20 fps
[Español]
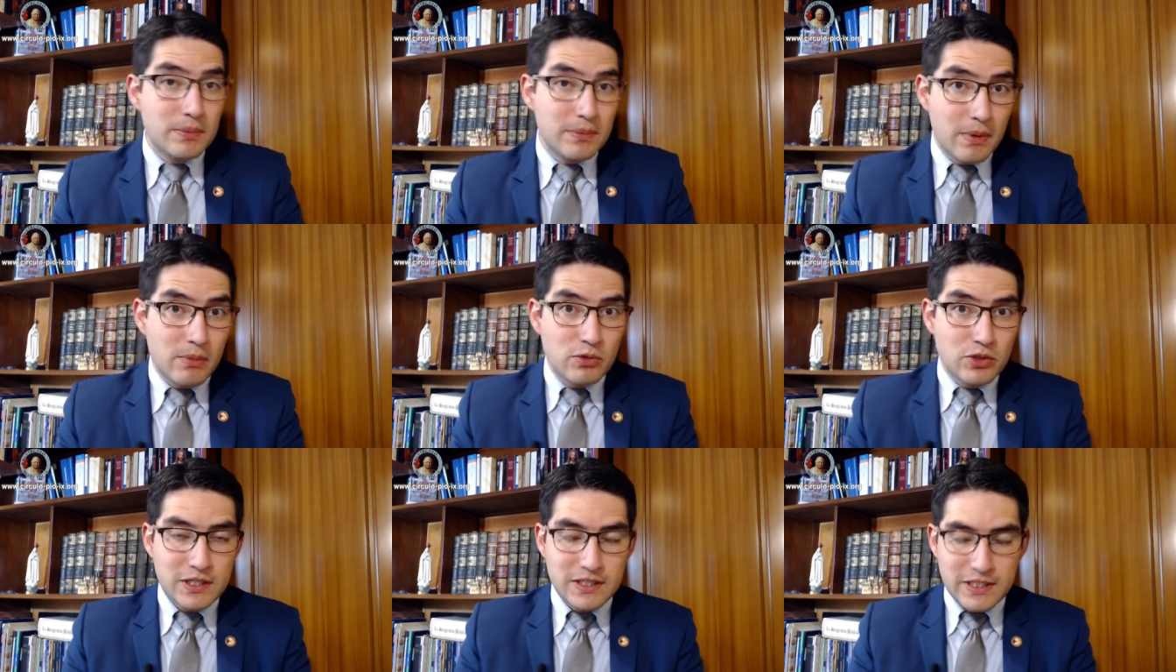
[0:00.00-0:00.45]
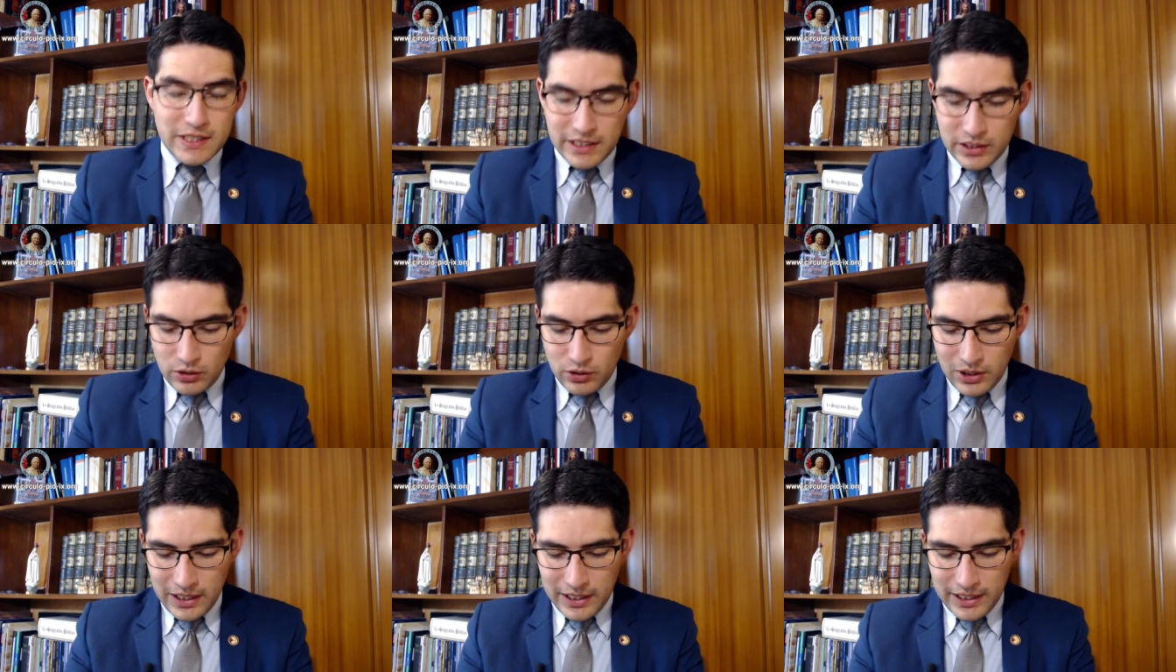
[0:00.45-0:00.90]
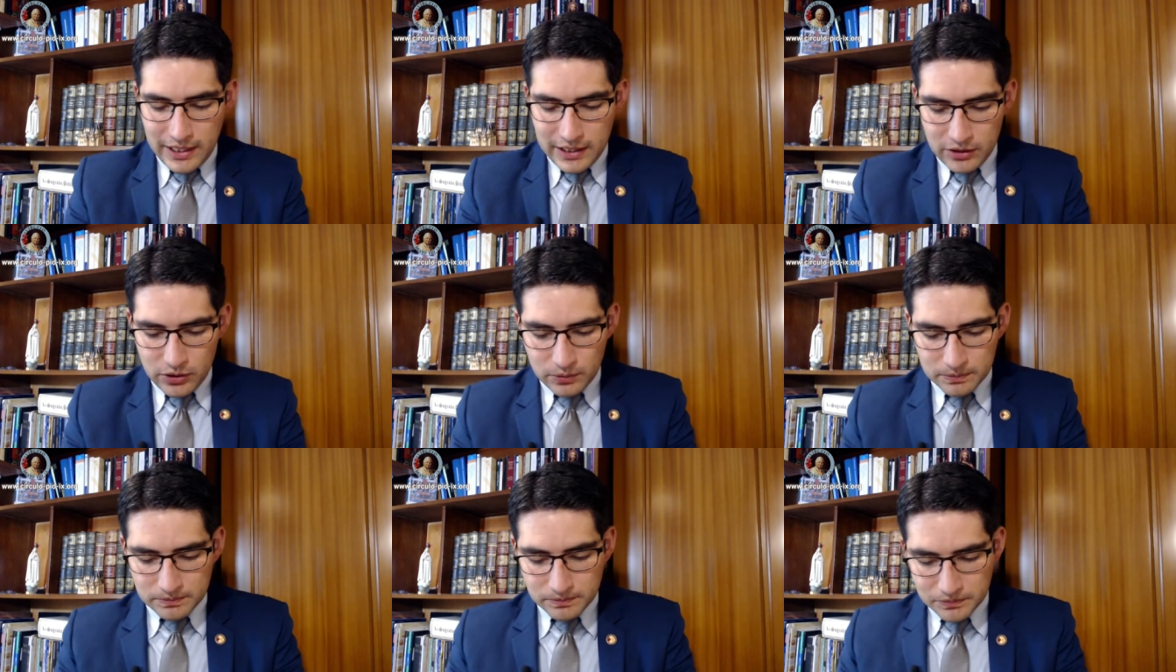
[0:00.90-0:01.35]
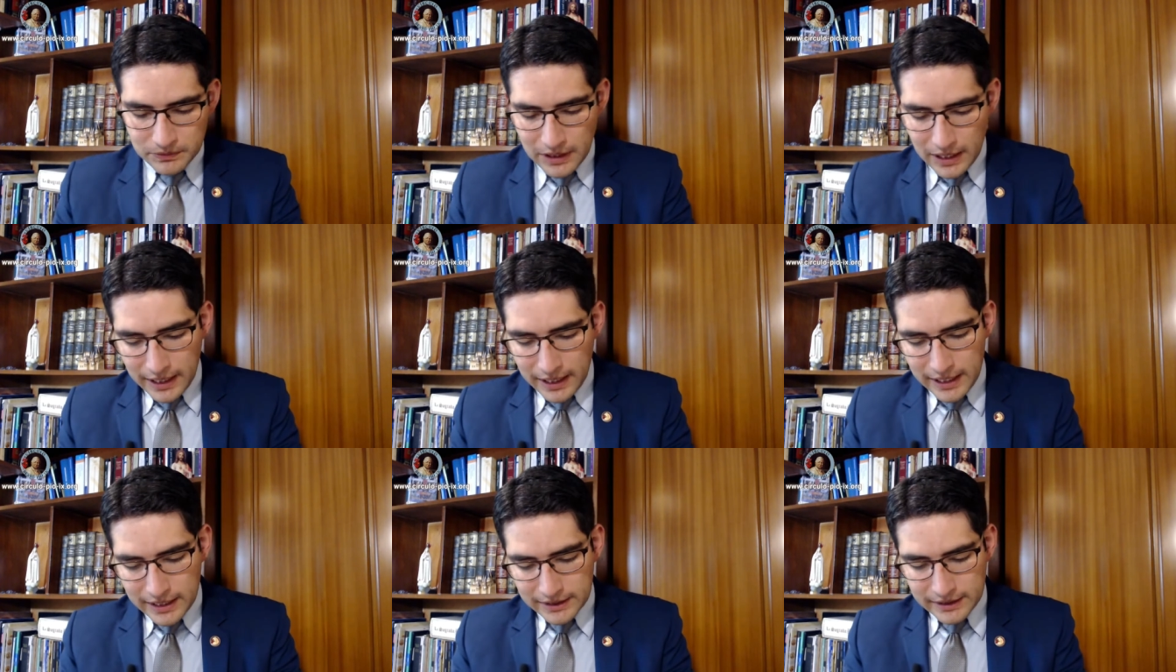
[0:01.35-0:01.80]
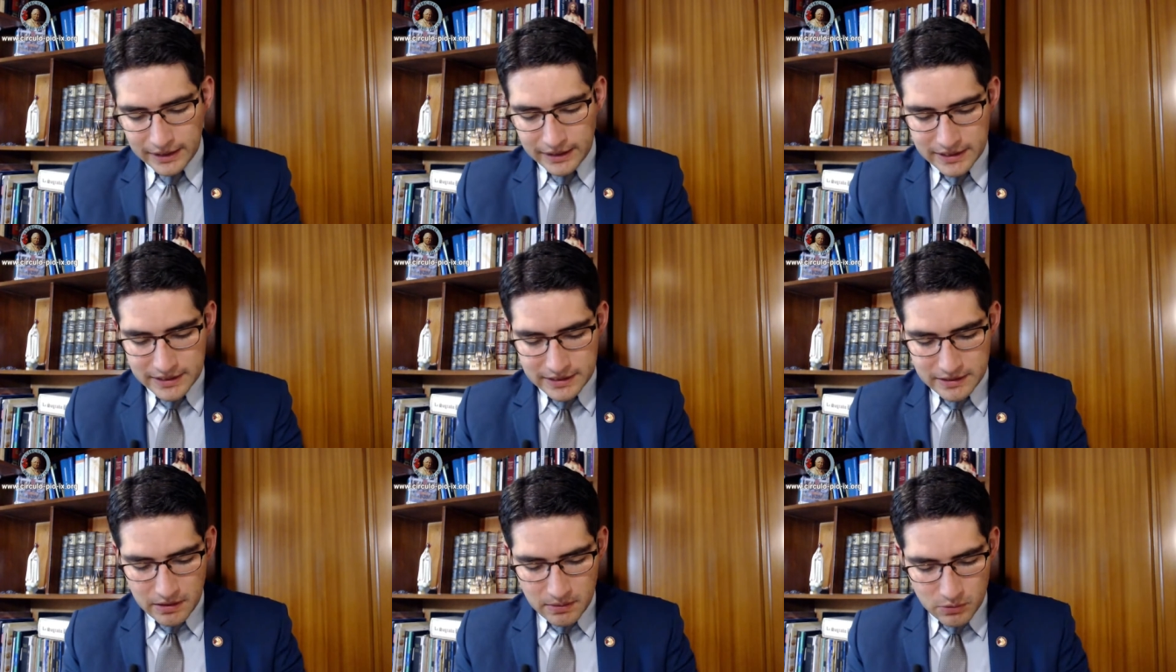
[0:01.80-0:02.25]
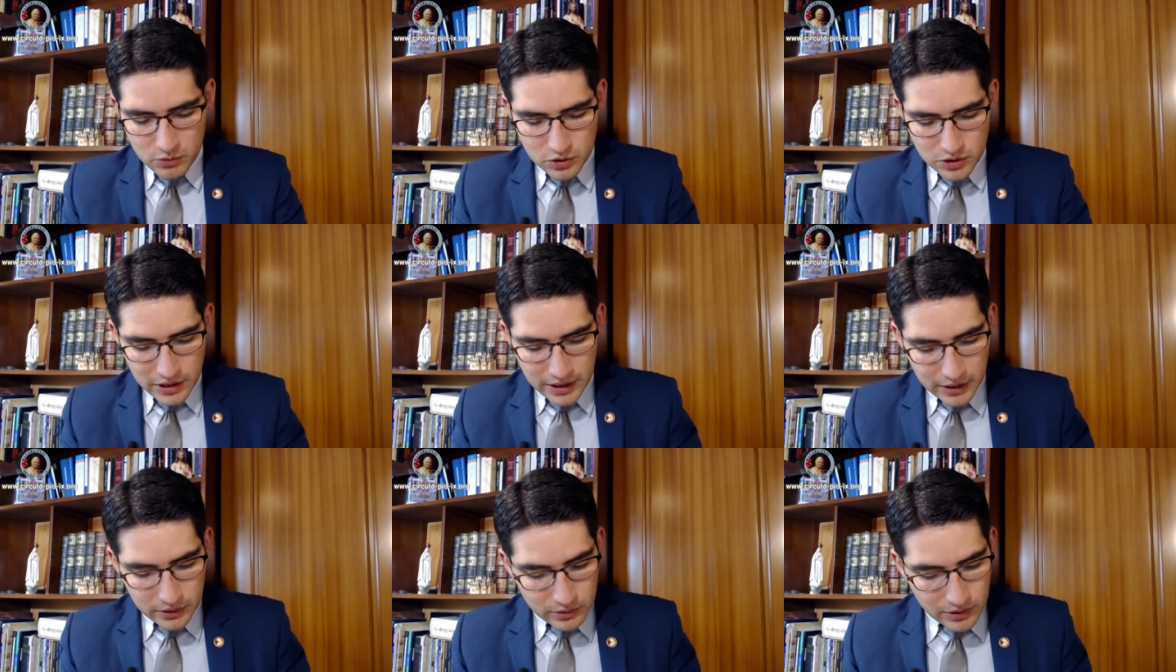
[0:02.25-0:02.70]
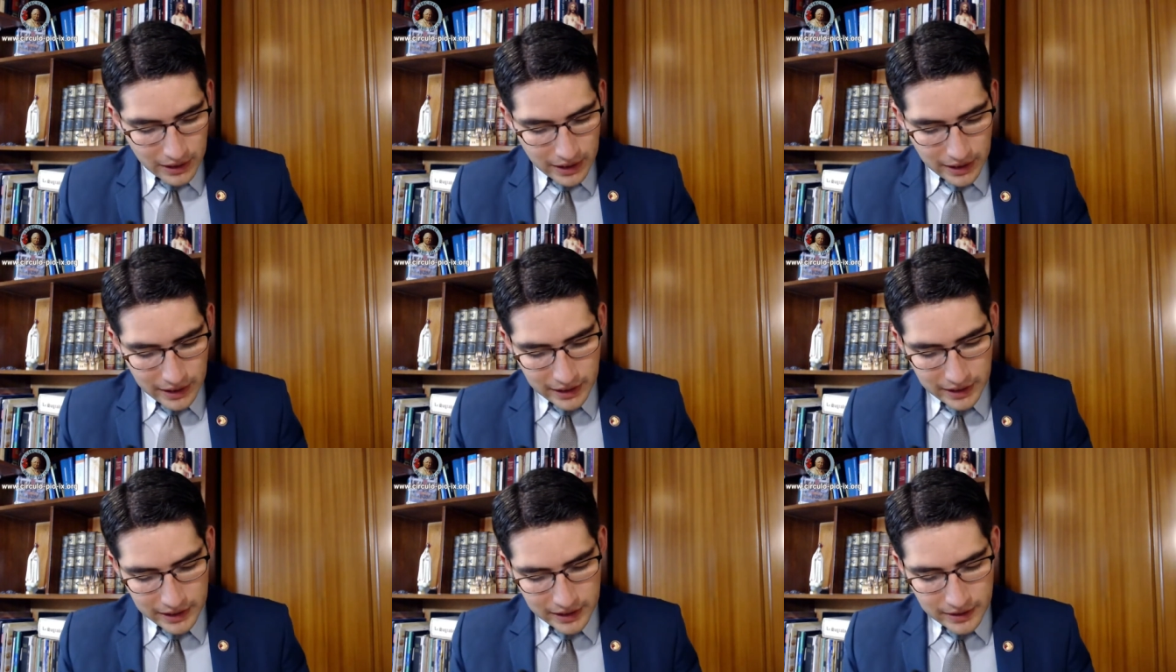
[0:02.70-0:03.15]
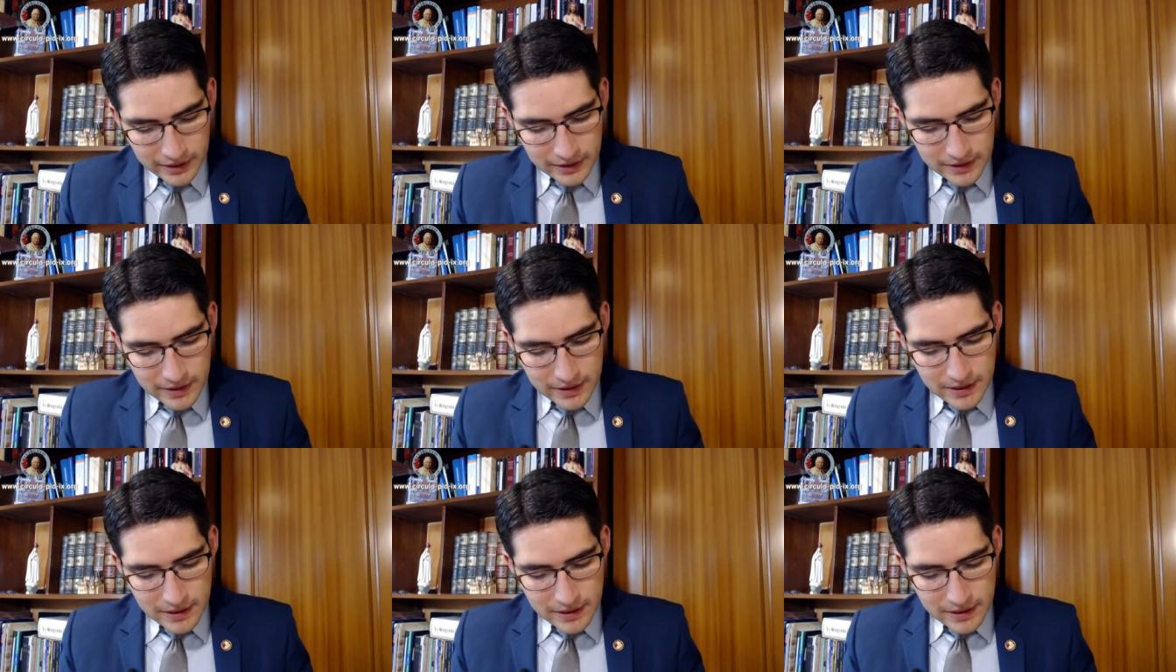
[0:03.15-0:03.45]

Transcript: vamos a seguir hoy leyendo la carta que estábamos leyendo el día de ayer